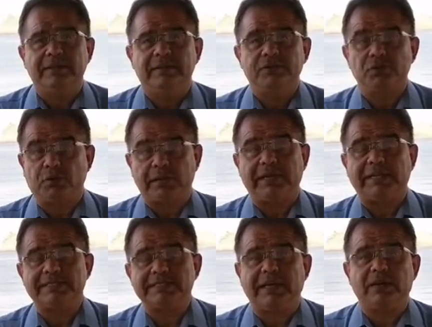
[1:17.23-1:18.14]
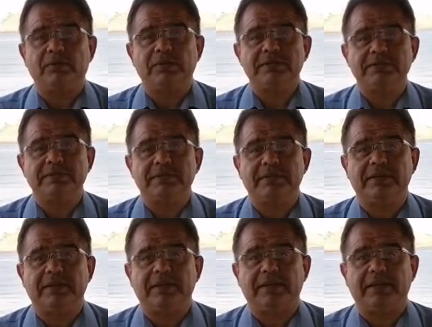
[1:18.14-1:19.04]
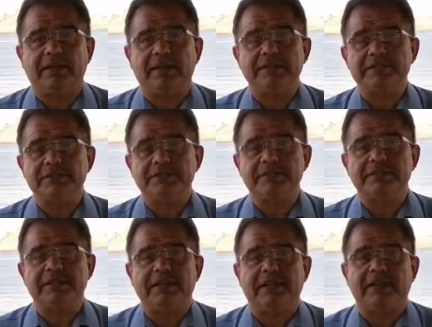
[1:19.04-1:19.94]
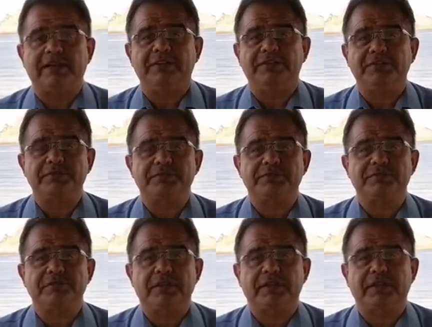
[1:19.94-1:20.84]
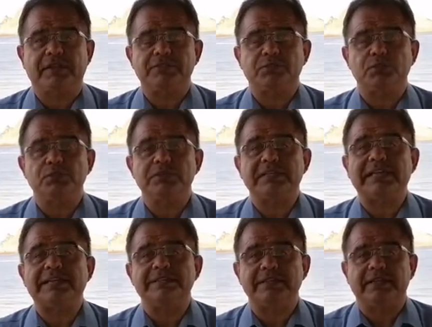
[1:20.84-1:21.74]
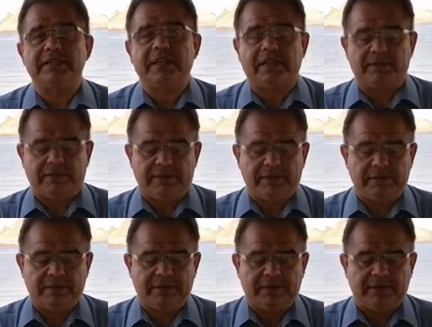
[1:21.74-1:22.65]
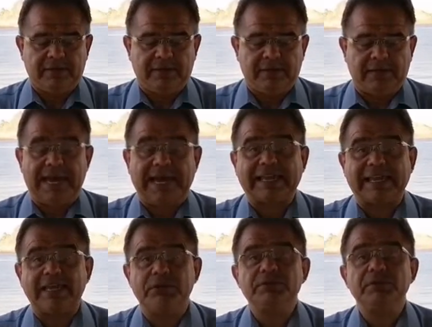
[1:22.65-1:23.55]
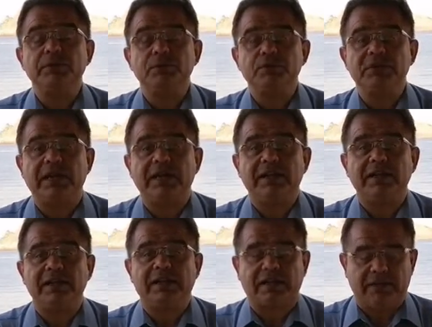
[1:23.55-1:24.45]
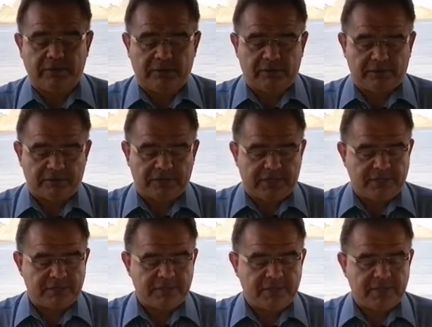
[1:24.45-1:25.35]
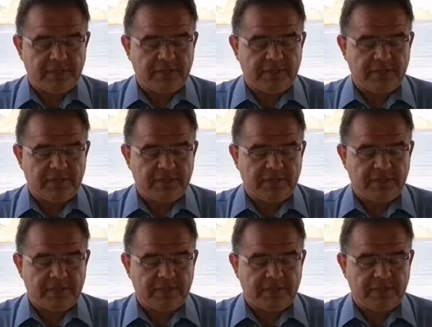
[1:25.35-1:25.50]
sobre las aguas. En estos escenarios Jesús enseñaba a aquellos a buscar el reino de los cielos.